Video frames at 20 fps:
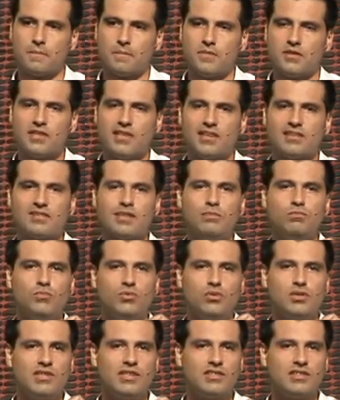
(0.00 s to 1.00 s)
se esta
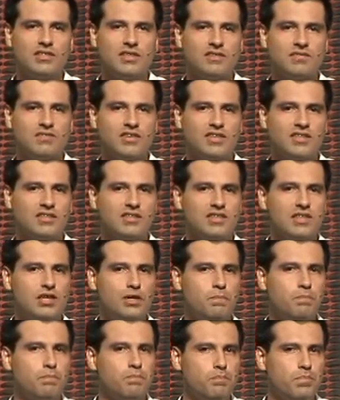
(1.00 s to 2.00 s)
mudança vai
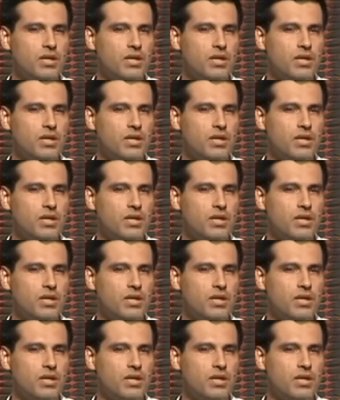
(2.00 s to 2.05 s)
ser